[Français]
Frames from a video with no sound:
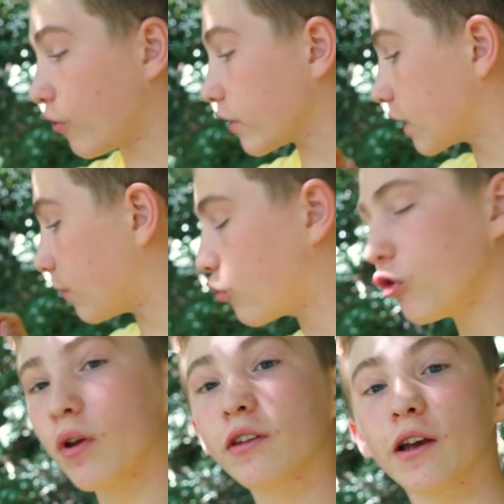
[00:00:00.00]
voir qu'il y a
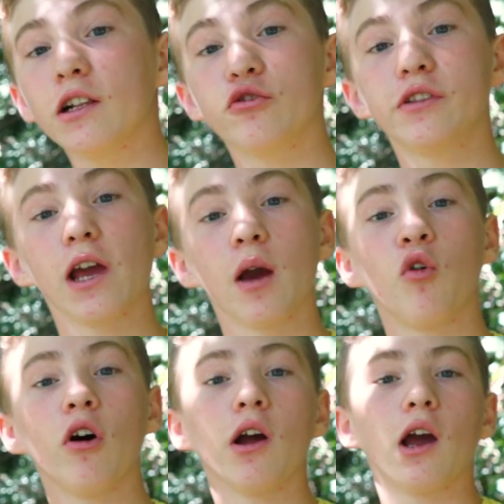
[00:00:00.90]
beaucoup de matériel juste derrière
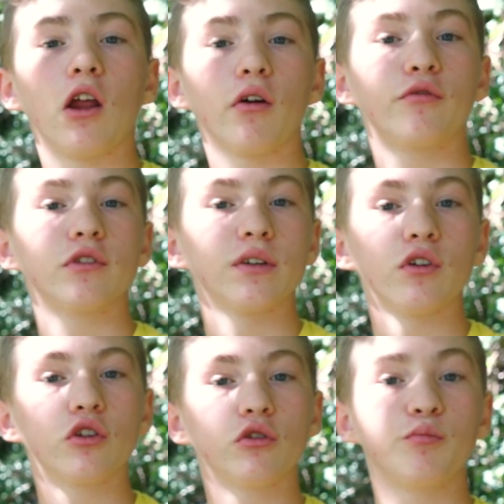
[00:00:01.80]
moi. Alors, il faut
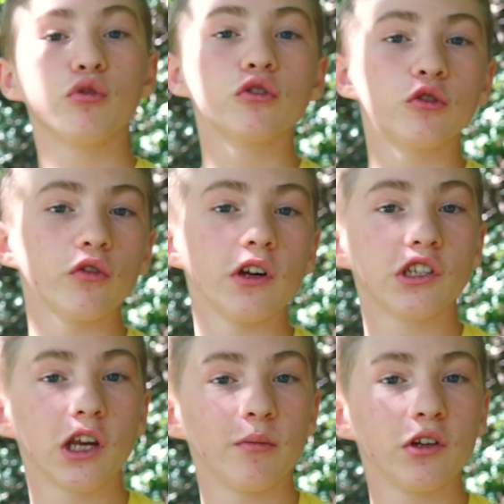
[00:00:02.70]
savoir que pour ce
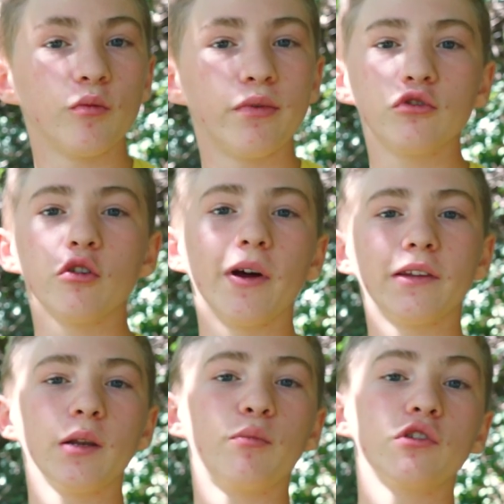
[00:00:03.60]
tournage, j'ai amené le plus de
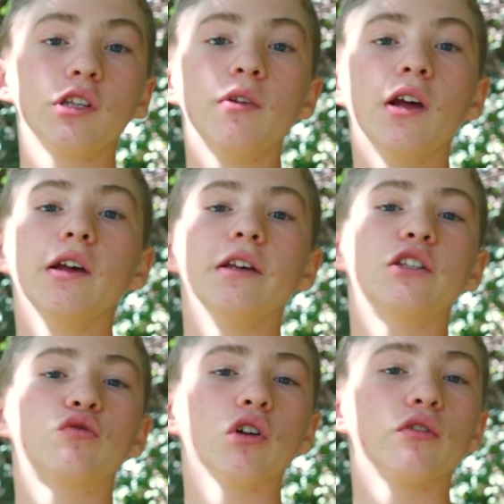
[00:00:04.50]
matériel possible,
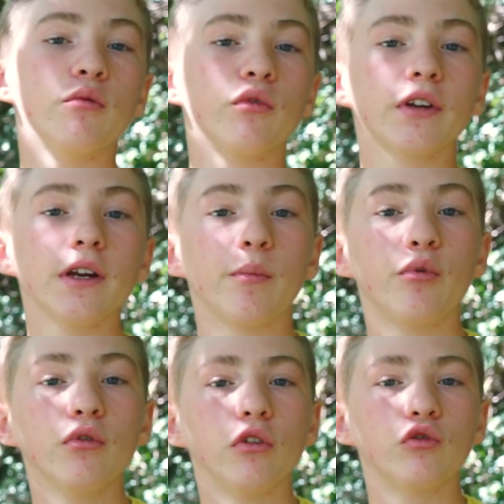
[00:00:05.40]
histoire de vous montrer un
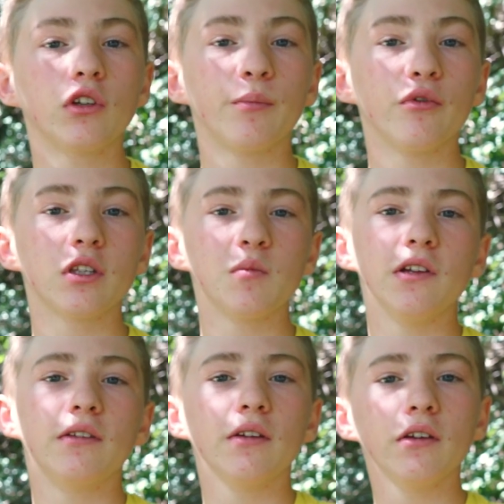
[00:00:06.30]
peu euh, toutes les
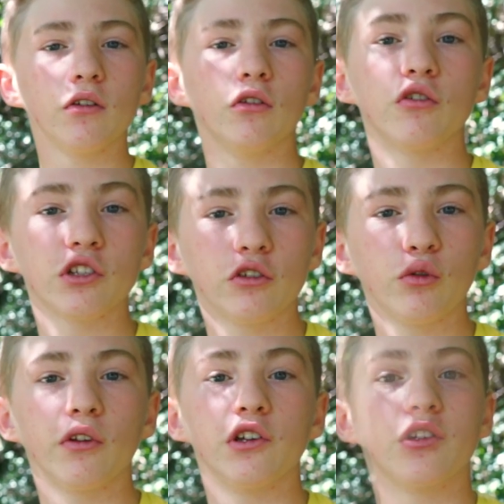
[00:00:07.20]
possibilités dans chaque
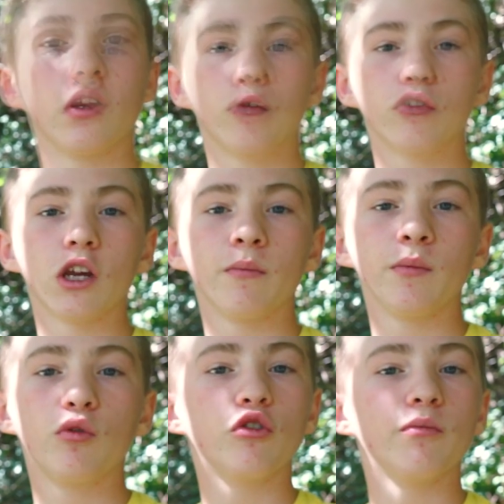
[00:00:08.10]
tournage. Donc, j'ai
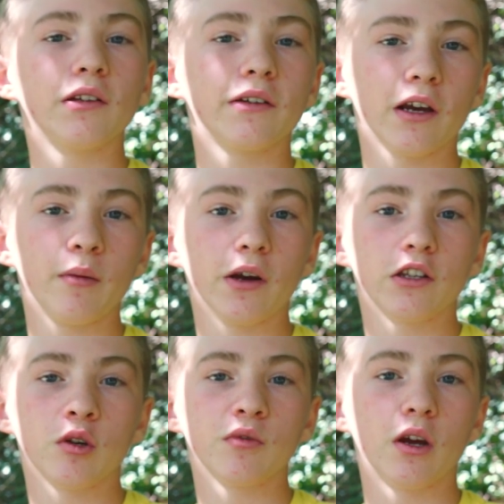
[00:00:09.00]
amené beaucoup de matériel. Par
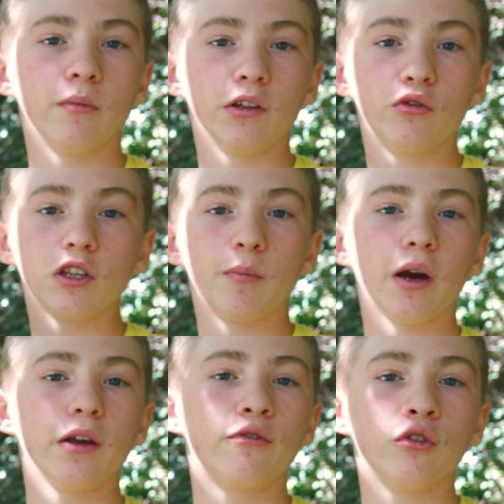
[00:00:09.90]
exemple, j'ai amené deux
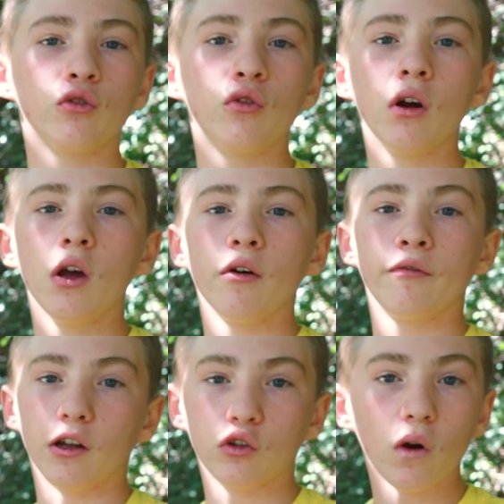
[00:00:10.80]
appareils photo,
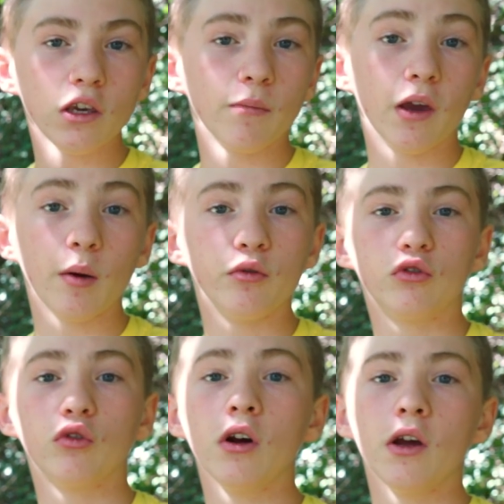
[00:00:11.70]
enfin trois caméras
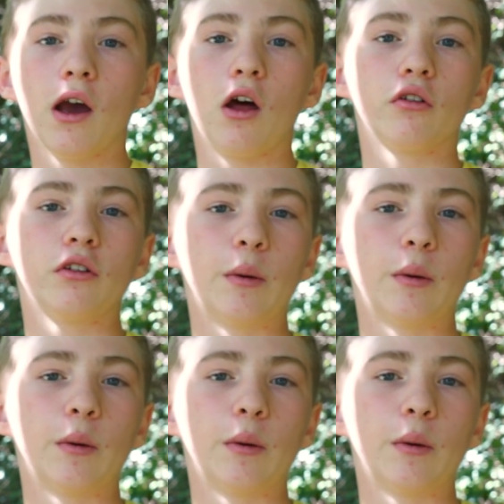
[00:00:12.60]
plutôt, alors que